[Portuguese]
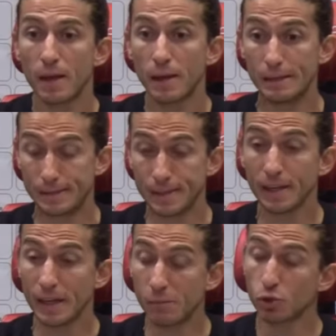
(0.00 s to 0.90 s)
E sim
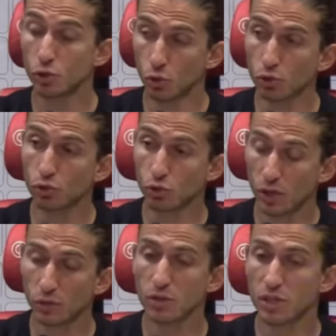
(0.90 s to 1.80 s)
lembro de outros
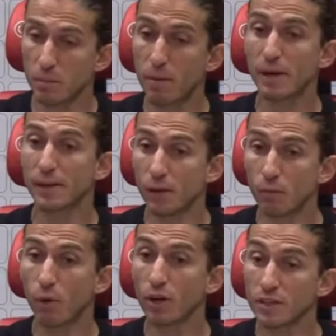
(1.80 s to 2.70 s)
jogadores que perderam
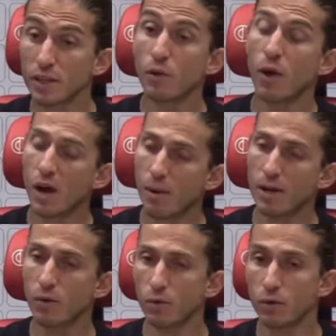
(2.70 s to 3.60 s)
bolas e não
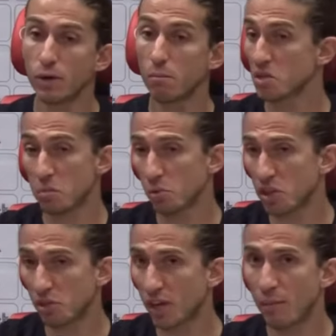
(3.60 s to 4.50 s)
acabaram em gol, mas que
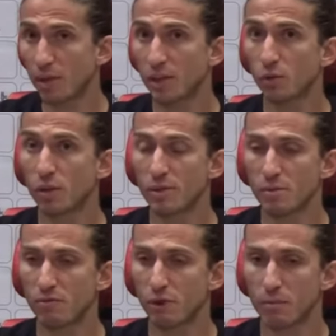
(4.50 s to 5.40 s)
poderiam ter acabado em gol da
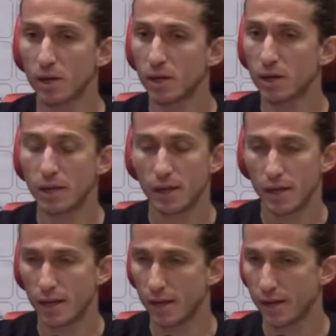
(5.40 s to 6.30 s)
mesma forma.
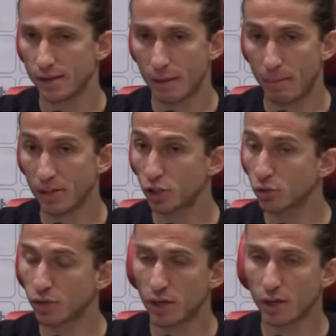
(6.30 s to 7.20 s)
É, da parte
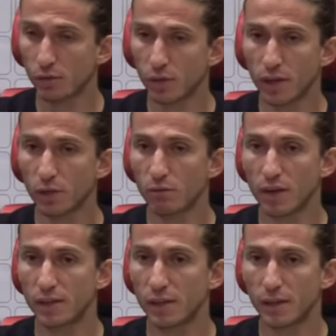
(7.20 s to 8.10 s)
do treinador, ele não
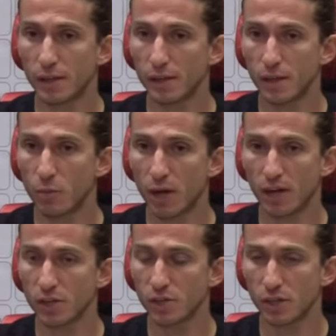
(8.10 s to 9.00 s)
vai ter nenhuma
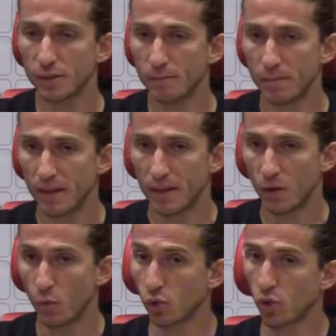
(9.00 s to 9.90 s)
crítica
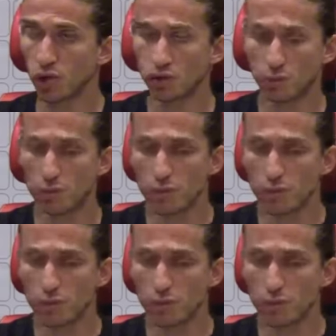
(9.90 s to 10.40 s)
enquanto a isso